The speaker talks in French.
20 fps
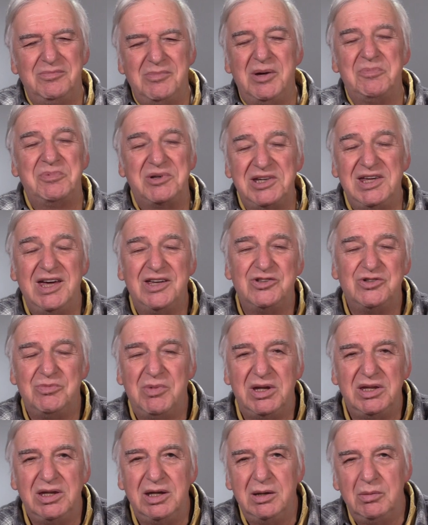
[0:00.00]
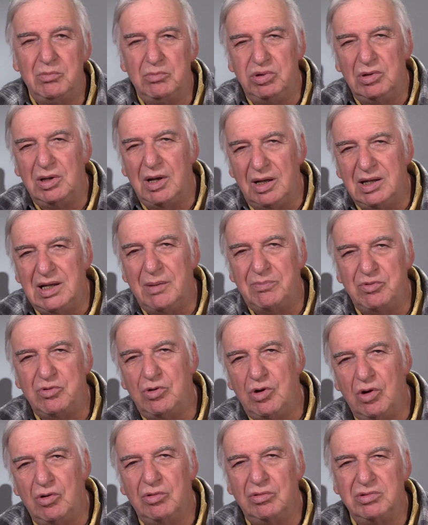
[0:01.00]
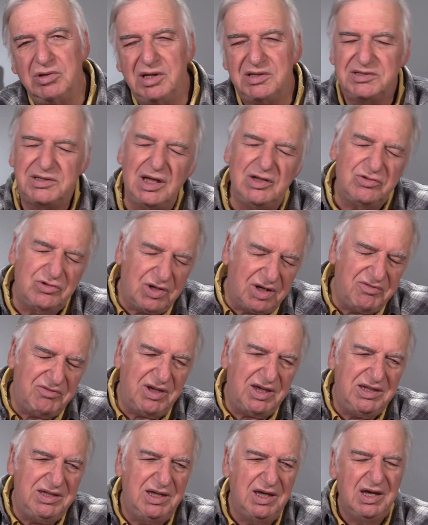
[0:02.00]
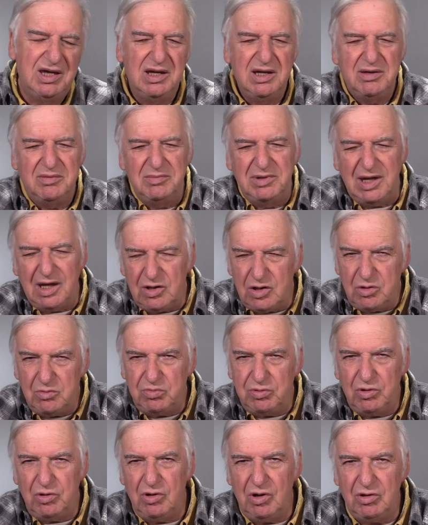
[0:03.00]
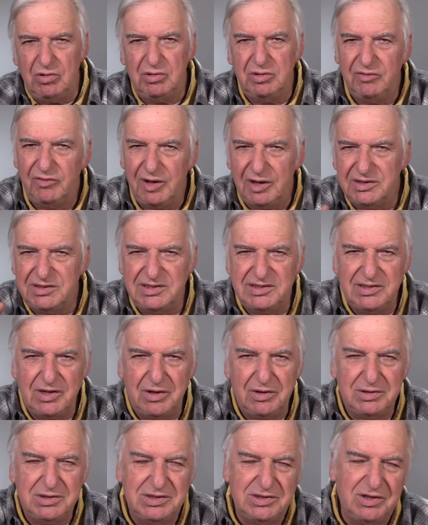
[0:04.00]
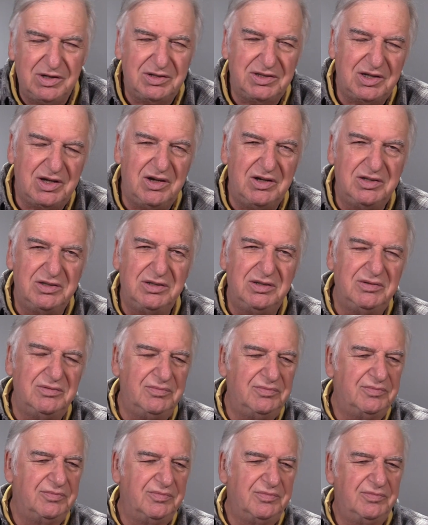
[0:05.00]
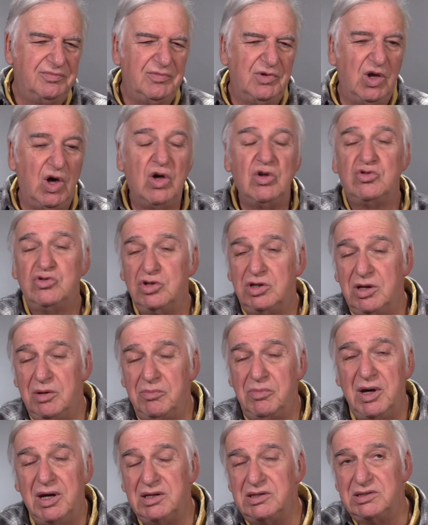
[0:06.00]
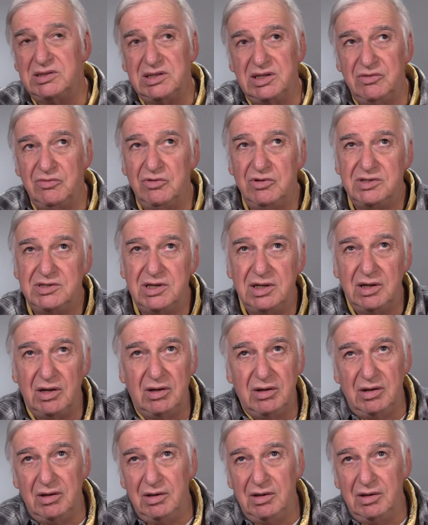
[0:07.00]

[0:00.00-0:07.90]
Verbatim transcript: ma prière du matin, la, plus longue, il y a celle du réveil, mais il y en a une plus longue vers 10h, 10h30, heure du Québec, ce qui veut dire